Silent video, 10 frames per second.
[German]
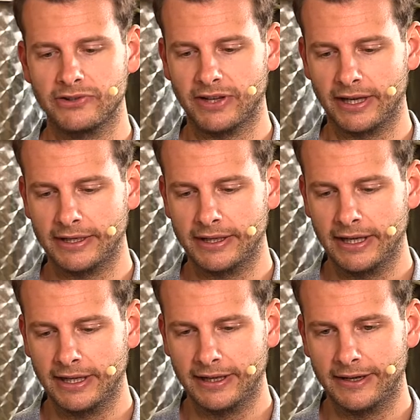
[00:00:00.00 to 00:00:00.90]
sein. Nee.
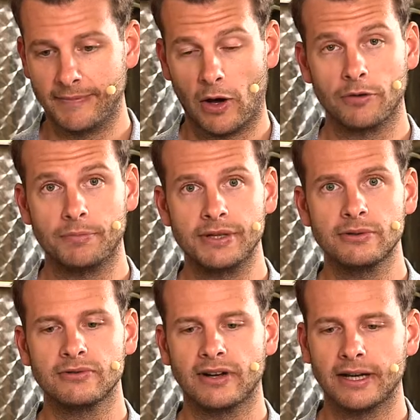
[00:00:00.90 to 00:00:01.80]
Ähm, auch ein
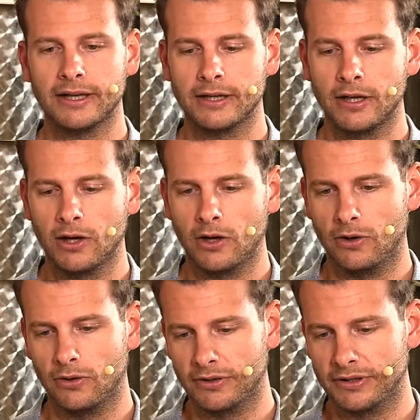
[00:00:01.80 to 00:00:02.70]
Biowein.
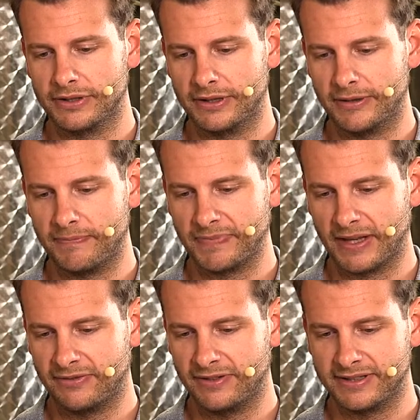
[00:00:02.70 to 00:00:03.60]
Und ähm,
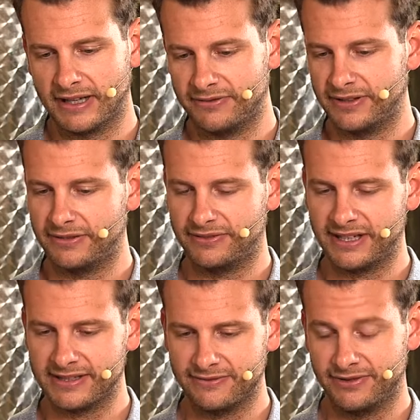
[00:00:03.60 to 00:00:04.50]
ich finde, mhm. da für, für,
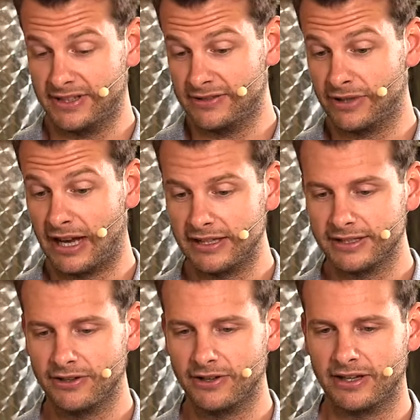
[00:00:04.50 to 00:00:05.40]
das, für das junge
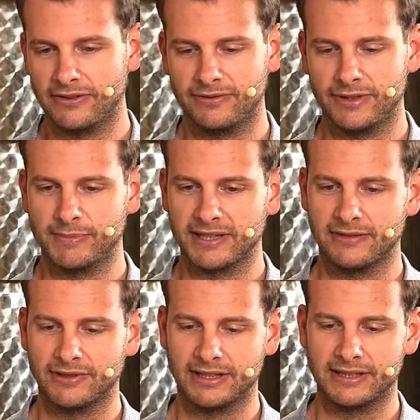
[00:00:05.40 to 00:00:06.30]
Alter noch, also finde ich, macht
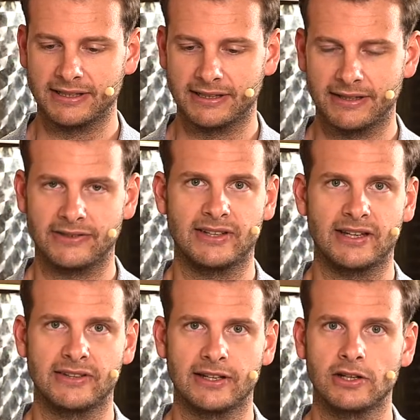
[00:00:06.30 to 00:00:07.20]
da wirklich äh, sehr,
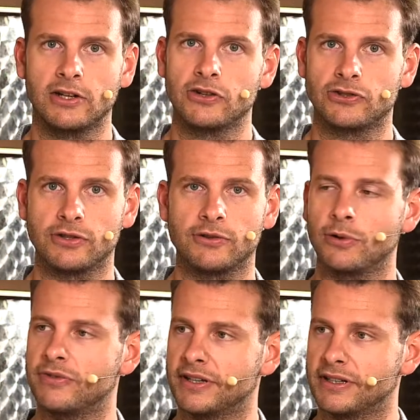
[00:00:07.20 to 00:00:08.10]
sehr schöne und
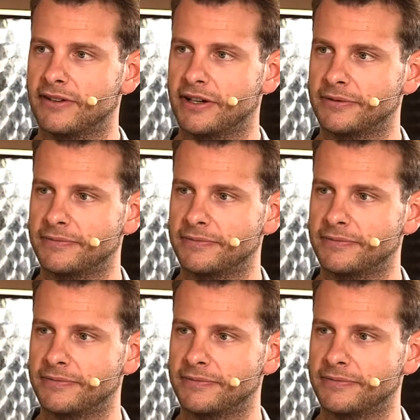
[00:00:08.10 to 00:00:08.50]
hochwertige Weine.